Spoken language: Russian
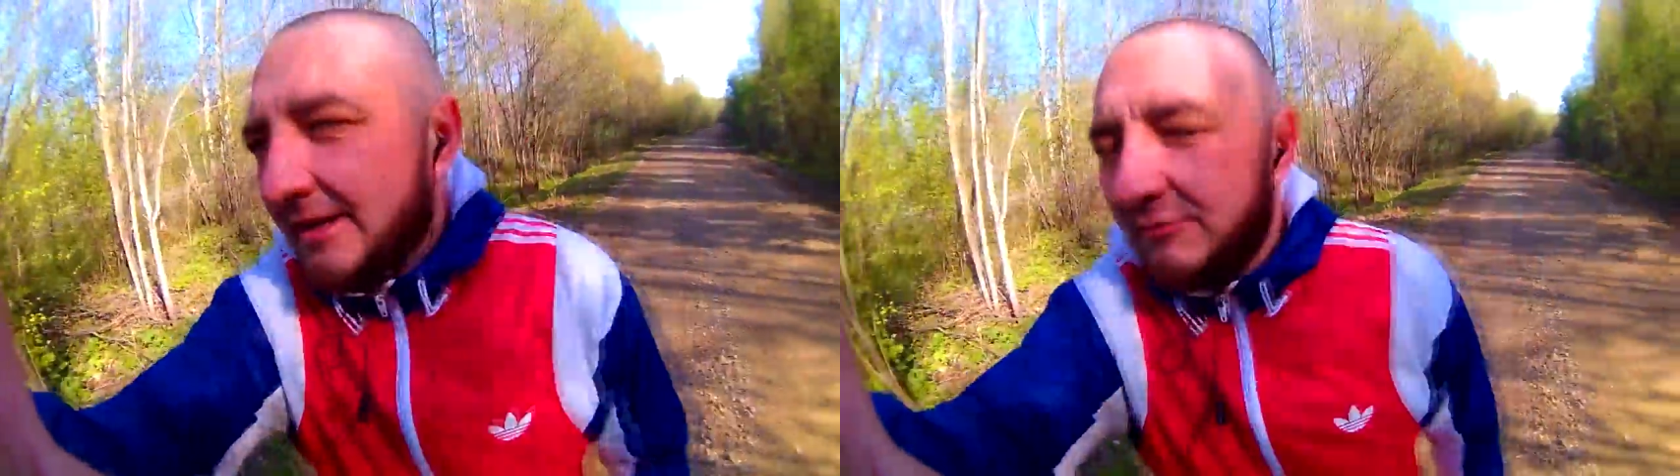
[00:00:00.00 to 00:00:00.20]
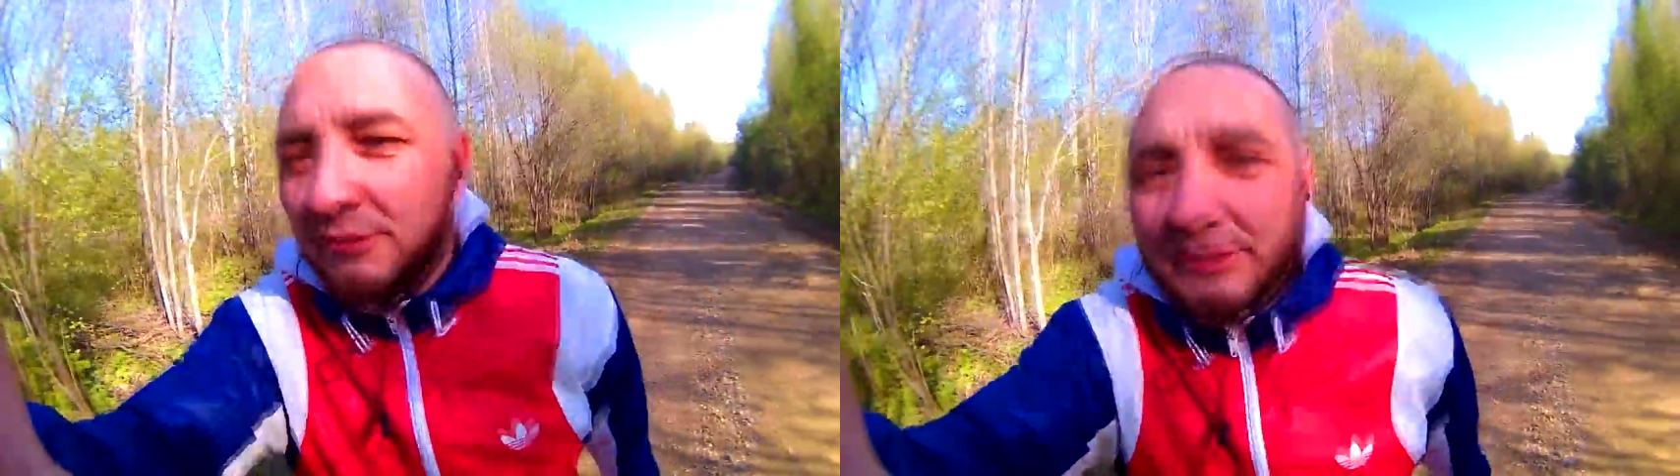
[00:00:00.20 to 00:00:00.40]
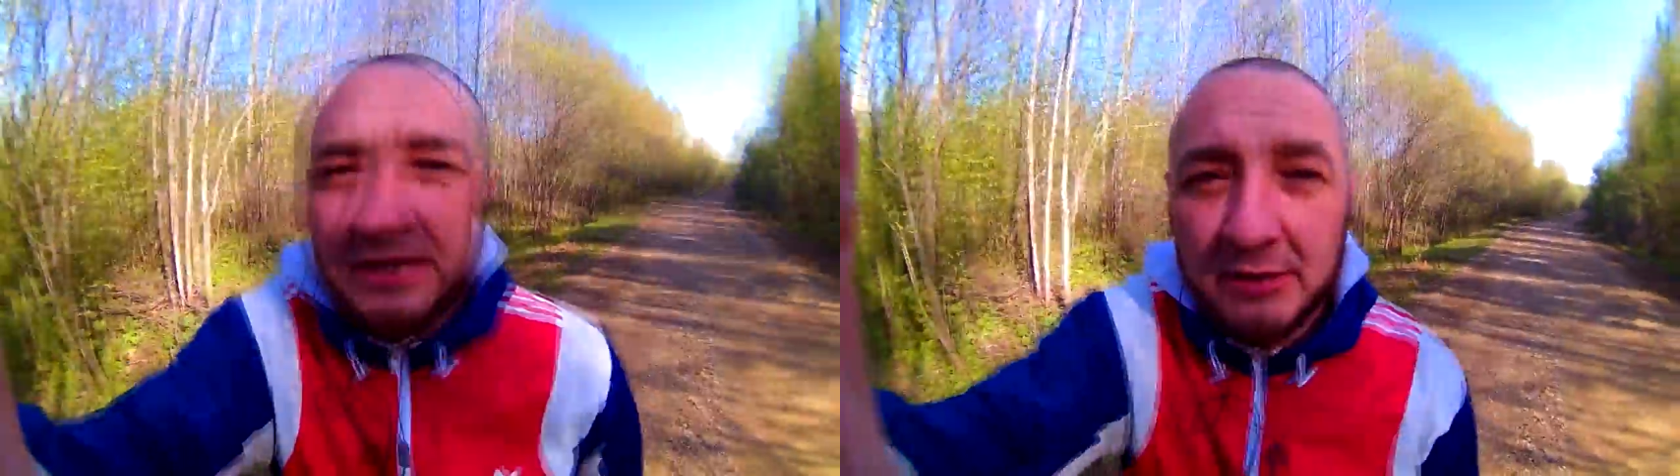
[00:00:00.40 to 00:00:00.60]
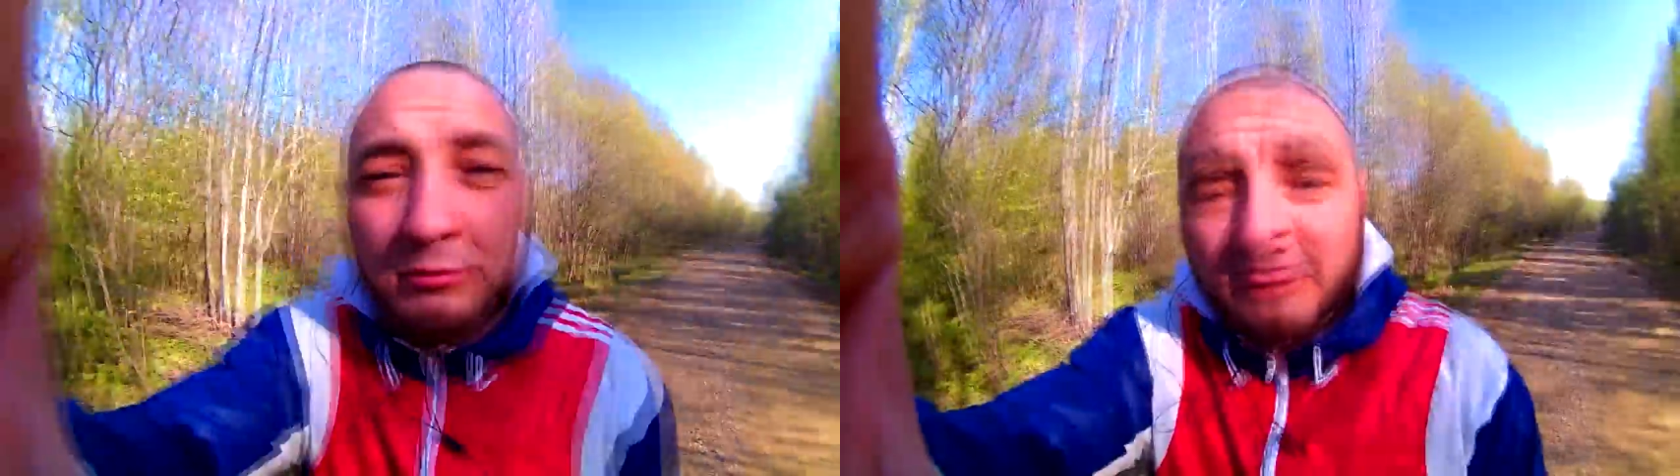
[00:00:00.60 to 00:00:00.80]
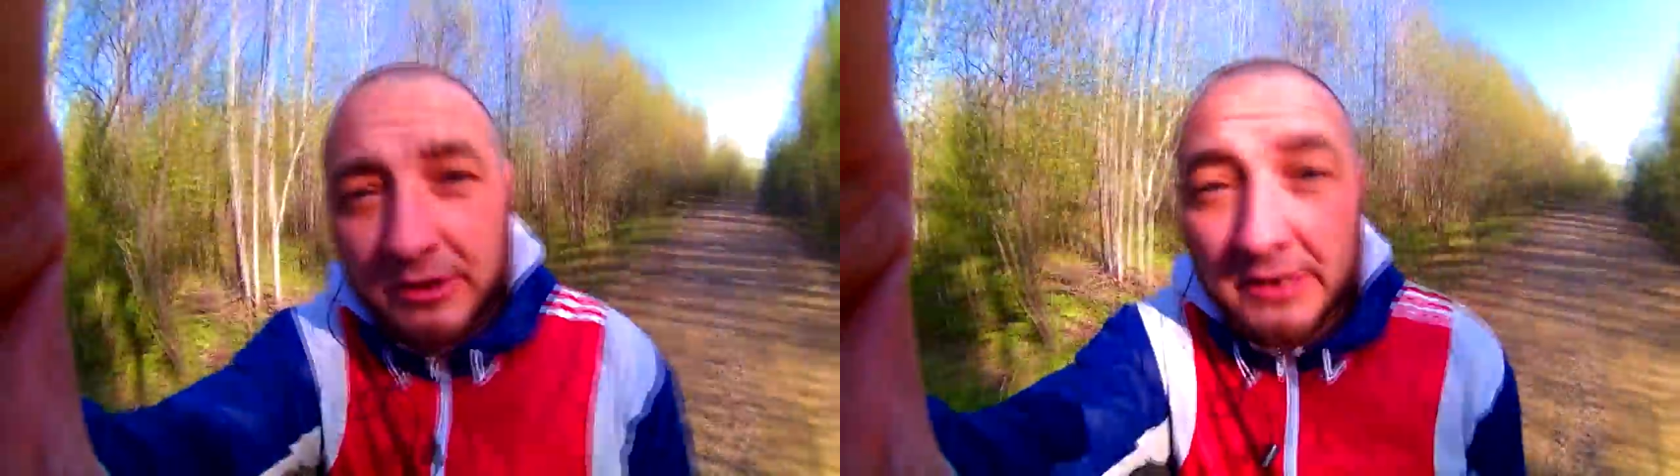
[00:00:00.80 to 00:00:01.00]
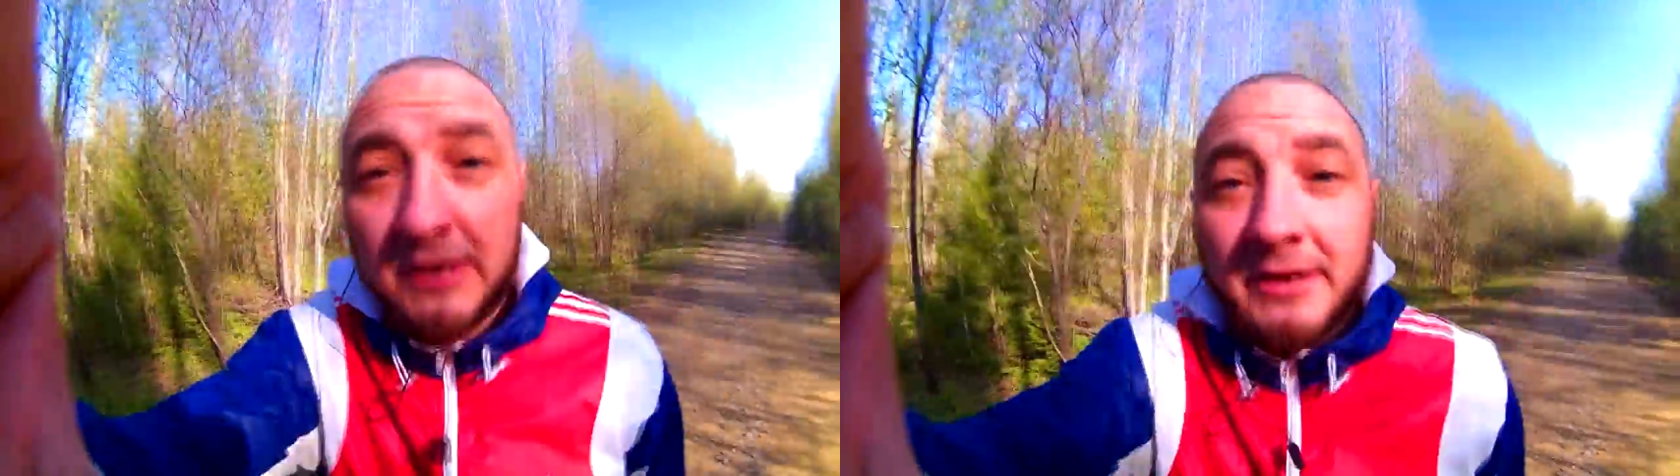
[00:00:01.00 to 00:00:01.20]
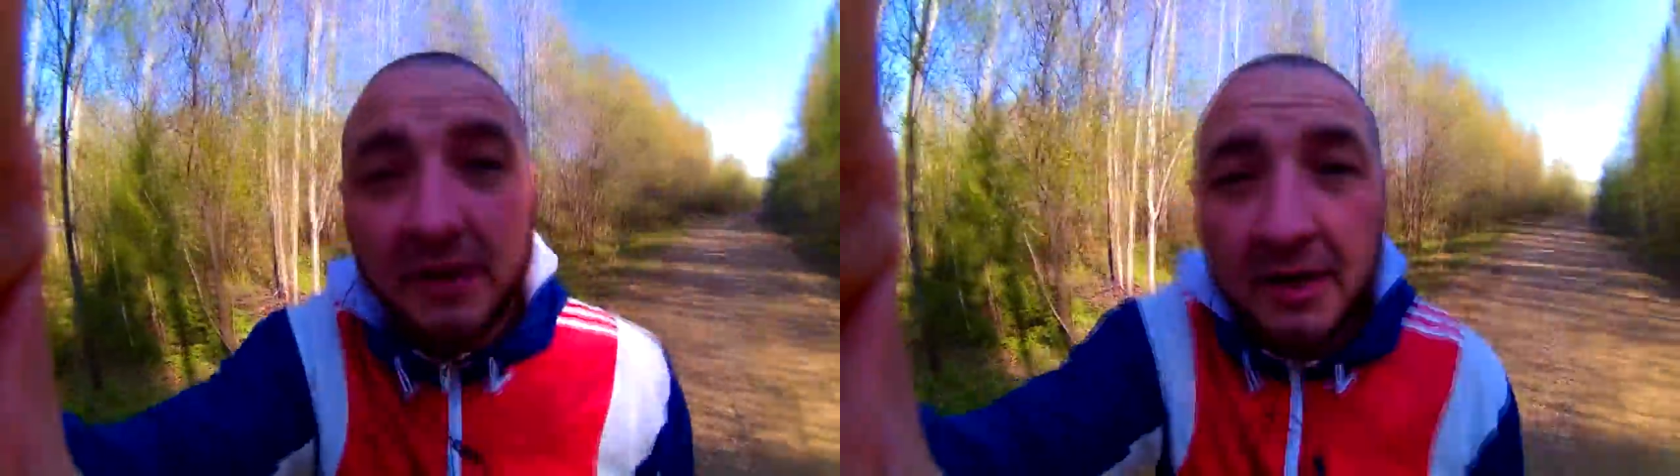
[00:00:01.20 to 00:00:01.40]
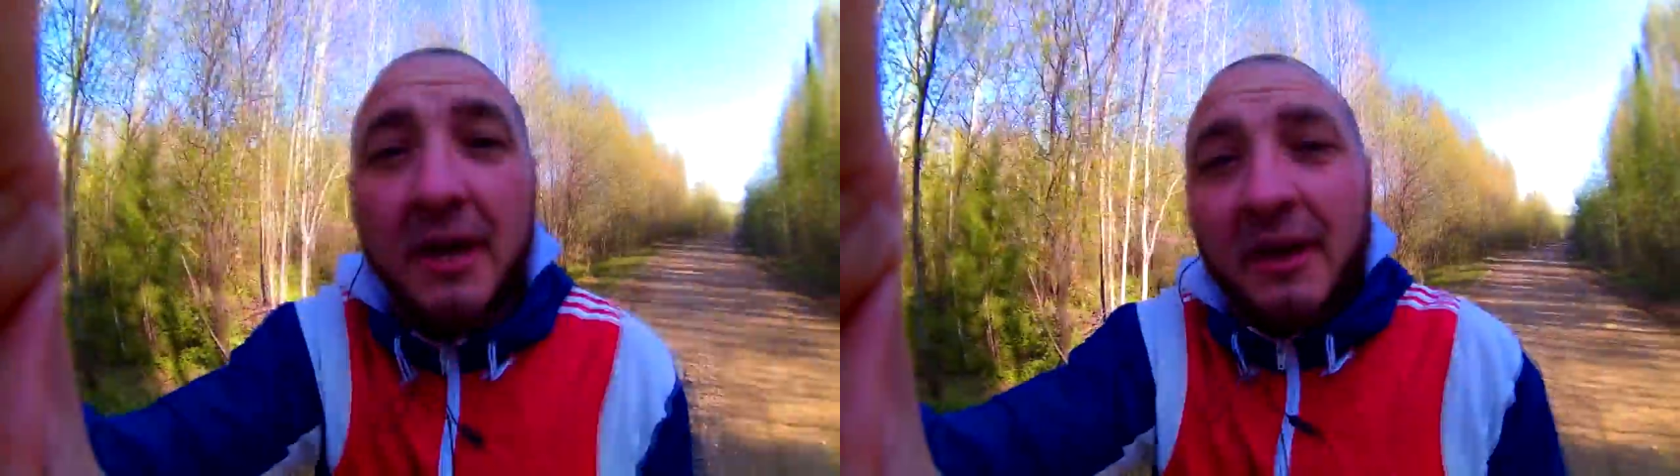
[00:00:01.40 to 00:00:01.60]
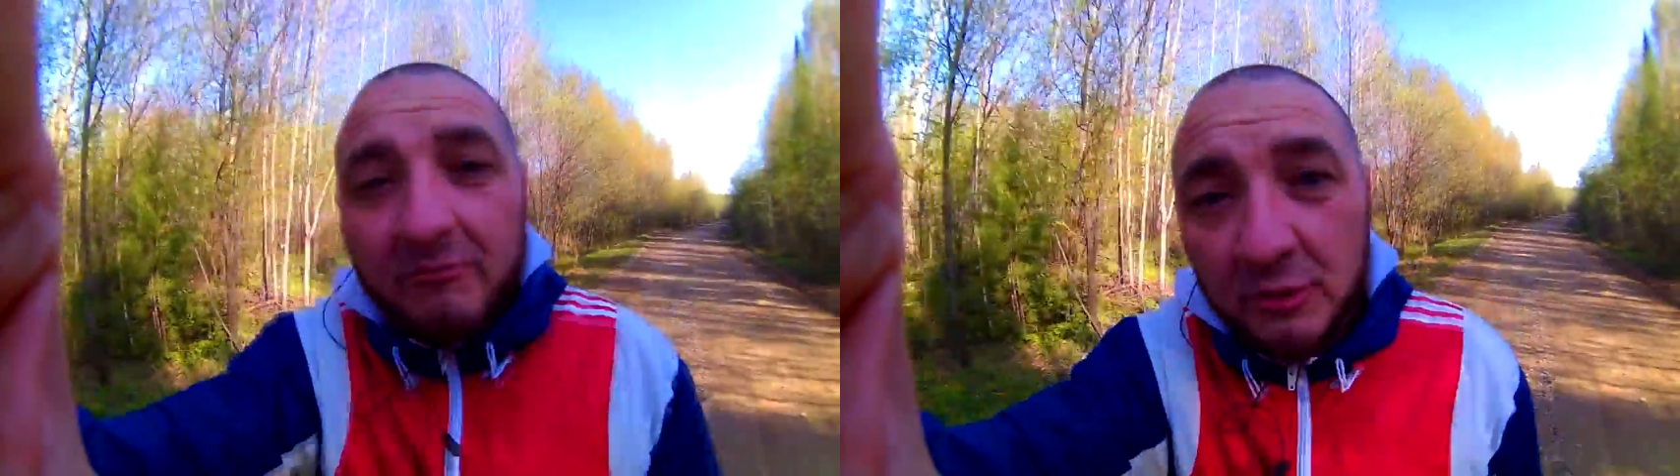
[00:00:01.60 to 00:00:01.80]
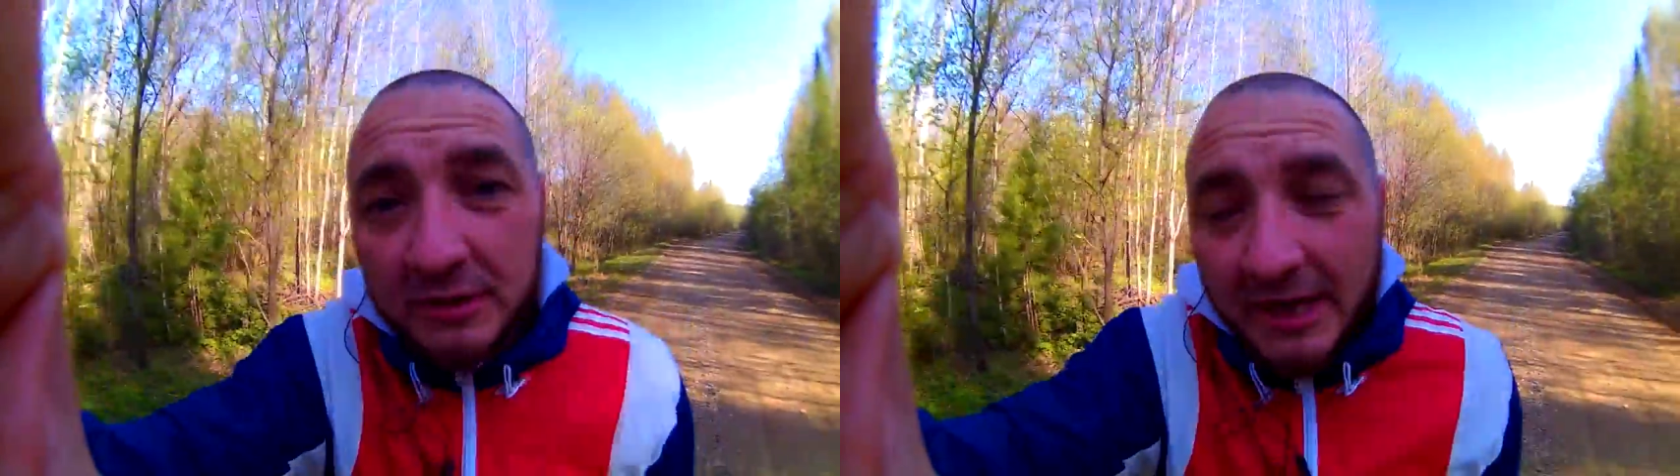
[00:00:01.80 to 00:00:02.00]
Вот так вот.
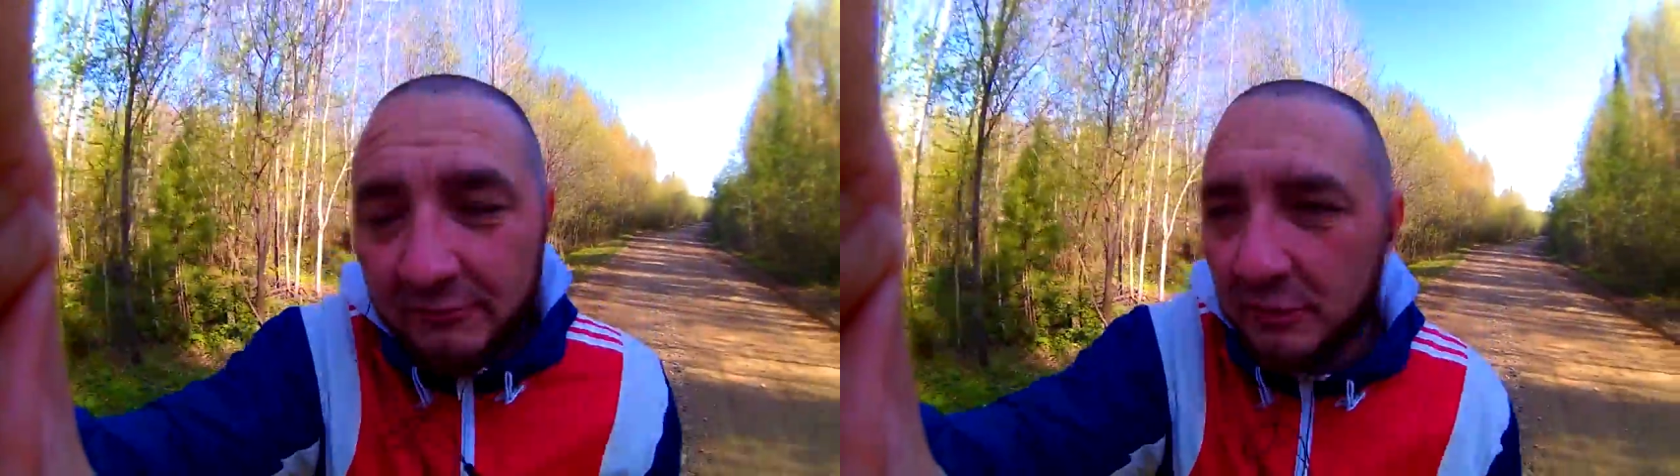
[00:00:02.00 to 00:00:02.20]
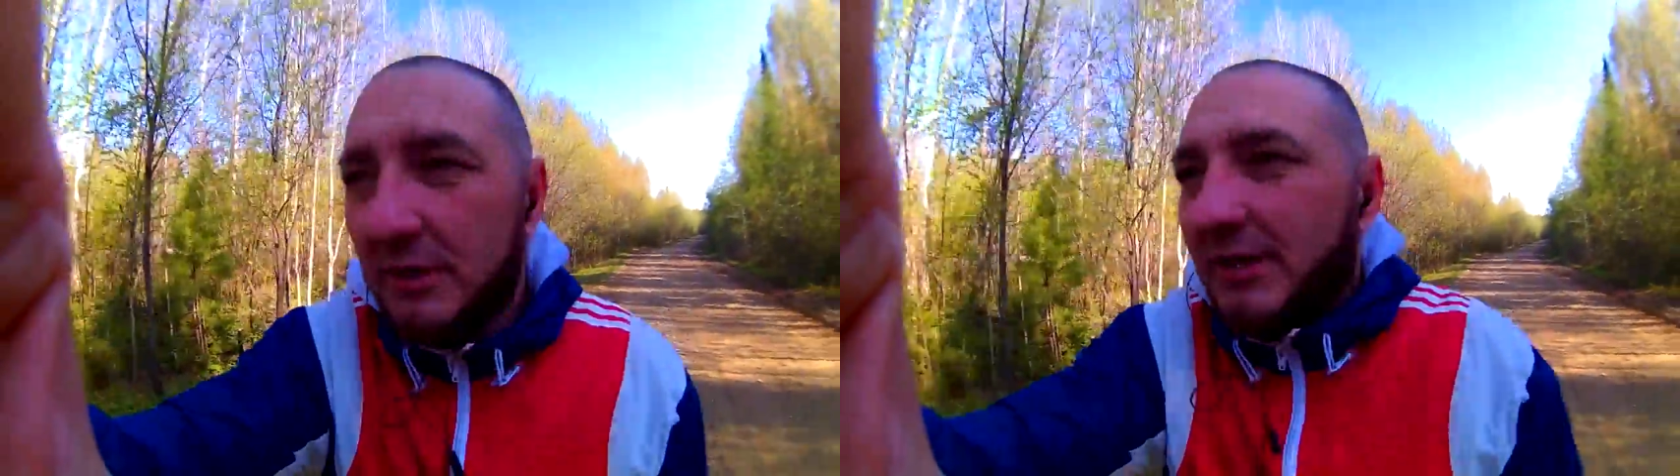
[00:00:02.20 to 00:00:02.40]
Вот так вот.